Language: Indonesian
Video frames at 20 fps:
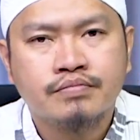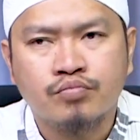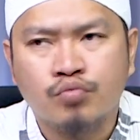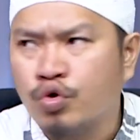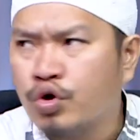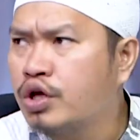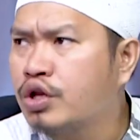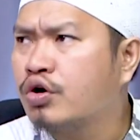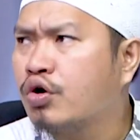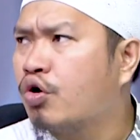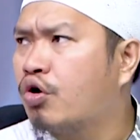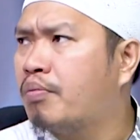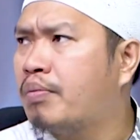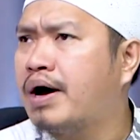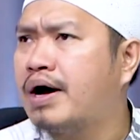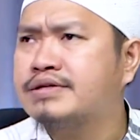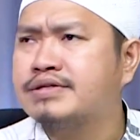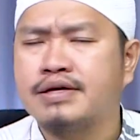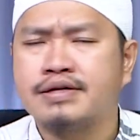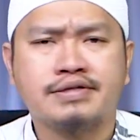Mungkin kalau
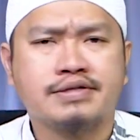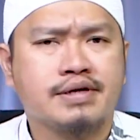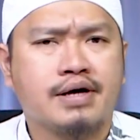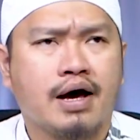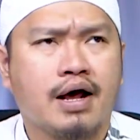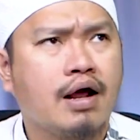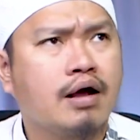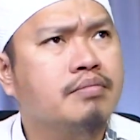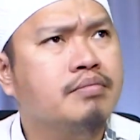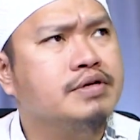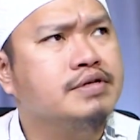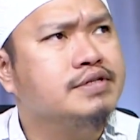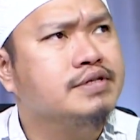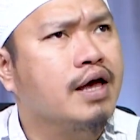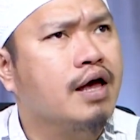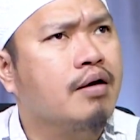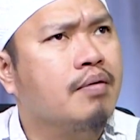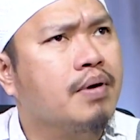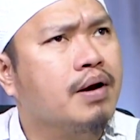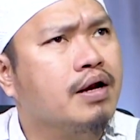bahasan sekarang
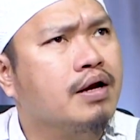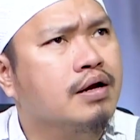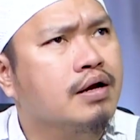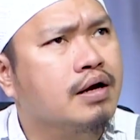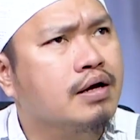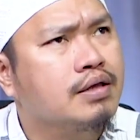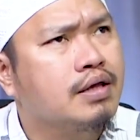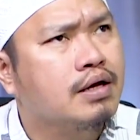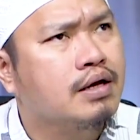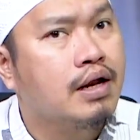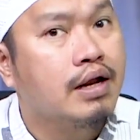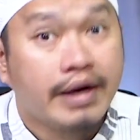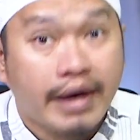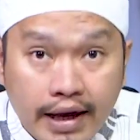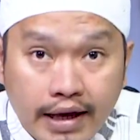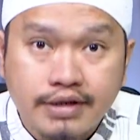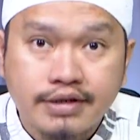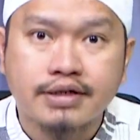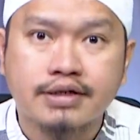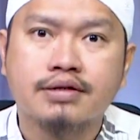bisa yang paling dekat adalah
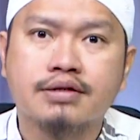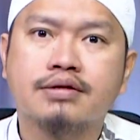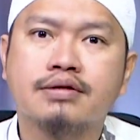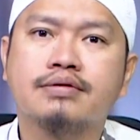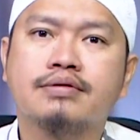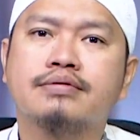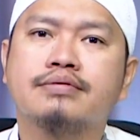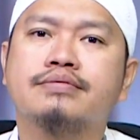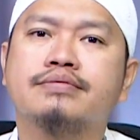gadget.